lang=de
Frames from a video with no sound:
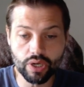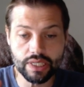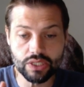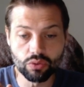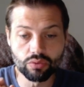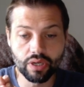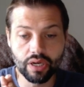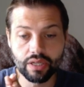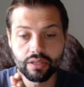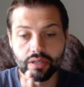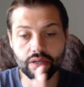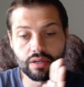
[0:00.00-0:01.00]

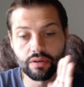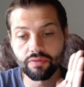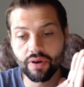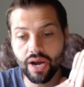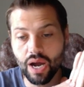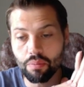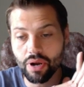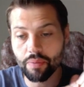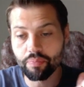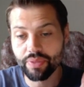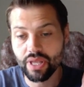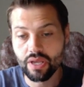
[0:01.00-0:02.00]
Gesundheit, äh,
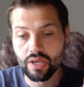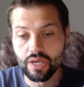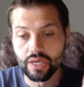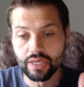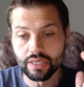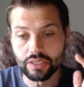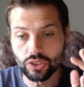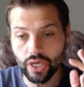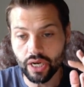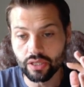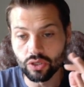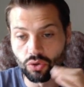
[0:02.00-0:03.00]
Pharma ist
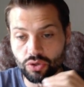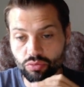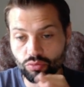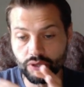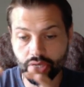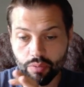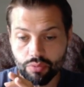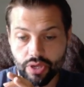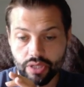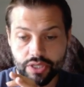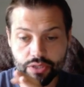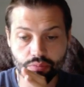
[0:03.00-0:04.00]
einer der größten Unternehmen
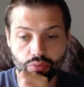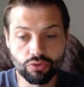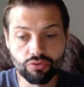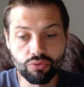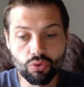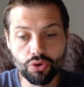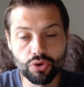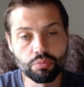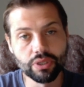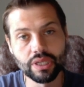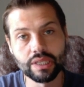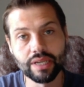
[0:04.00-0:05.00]
hier in diesem Portfolio
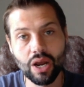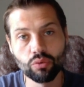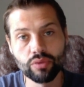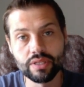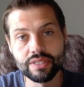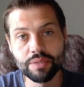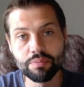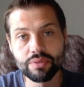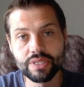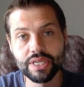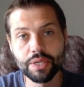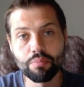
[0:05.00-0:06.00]
mit
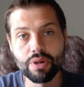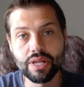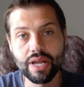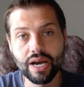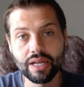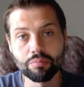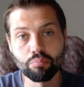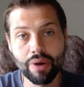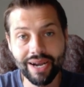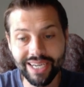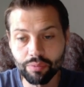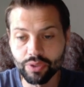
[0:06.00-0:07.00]
370 Milliarden
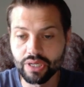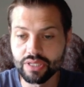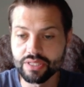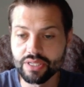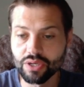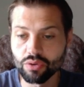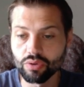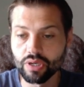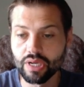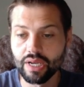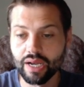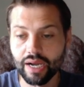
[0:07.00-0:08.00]
Marktkapitalisierung,
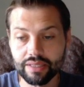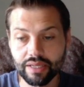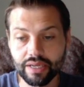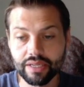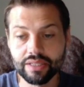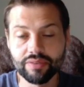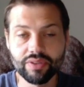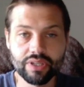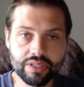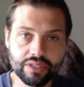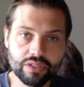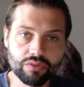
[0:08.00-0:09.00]
hat eine
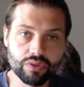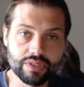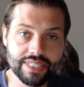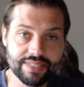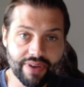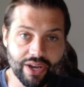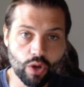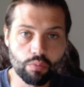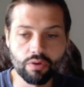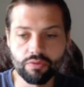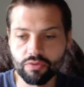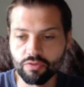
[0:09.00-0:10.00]
Dividendenrendite von
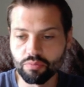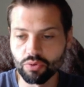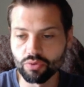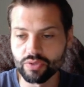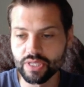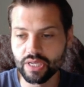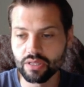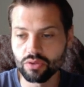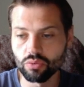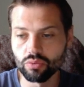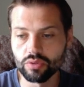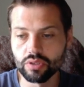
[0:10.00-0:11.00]
2,5 Prozent
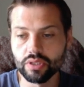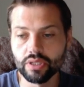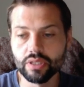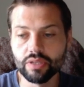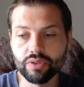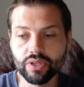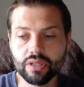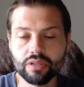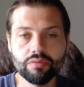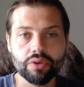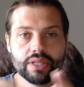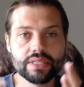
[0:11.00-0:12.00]
und die
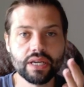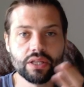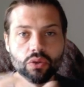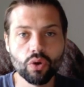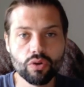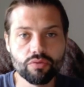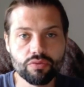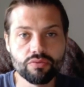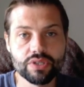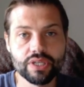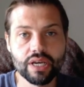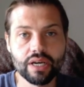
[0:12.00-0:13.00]
Dividende wird seit
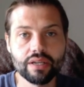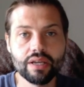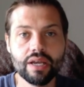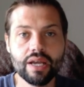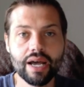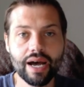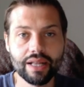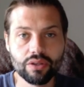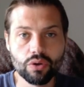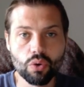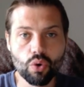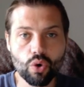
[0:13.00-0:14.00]
59 Jahren
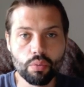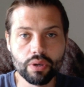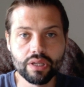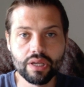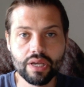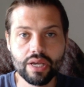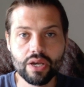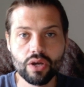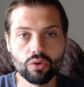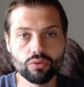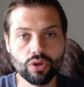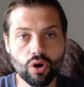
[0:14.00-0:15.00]
angehoben
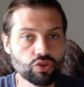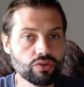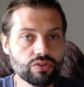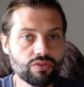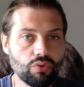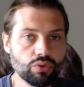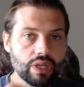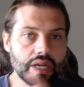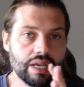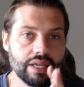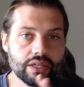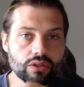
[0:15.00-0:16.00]
und die Ausschüttungsquote
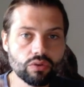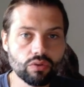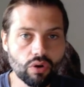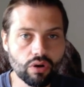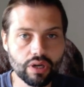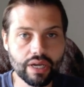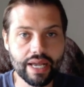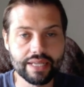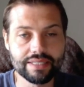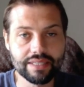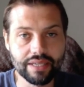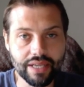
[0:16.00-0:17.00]
liegt noch
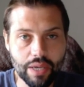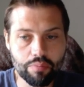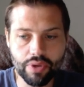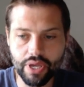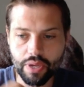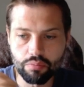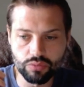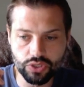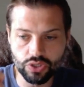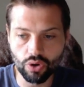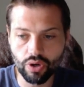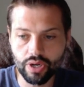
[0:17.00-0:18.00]
extrem im
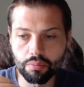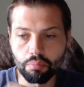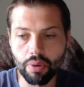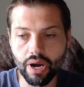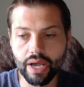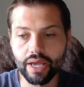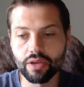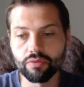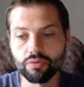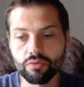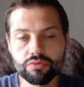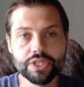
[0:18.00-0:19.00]
Soll bei
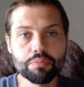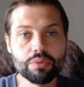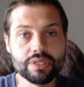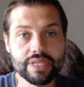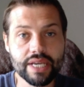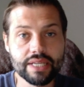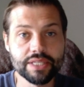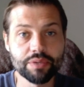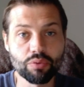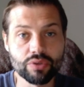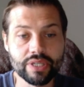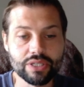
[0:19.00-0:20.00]
50 bis
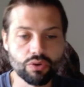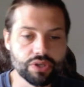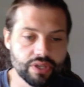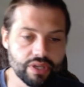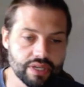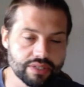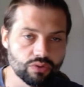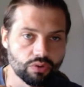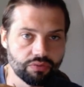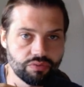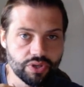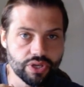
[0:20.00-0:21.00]
60 Prozent. Also auch hier ist noch
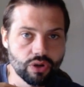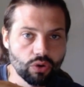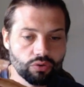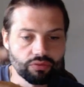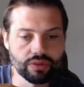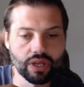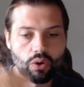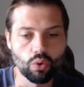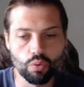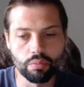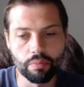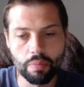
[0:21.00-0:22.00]
viel Luft nach
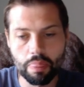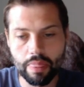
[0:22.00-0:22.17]
oben.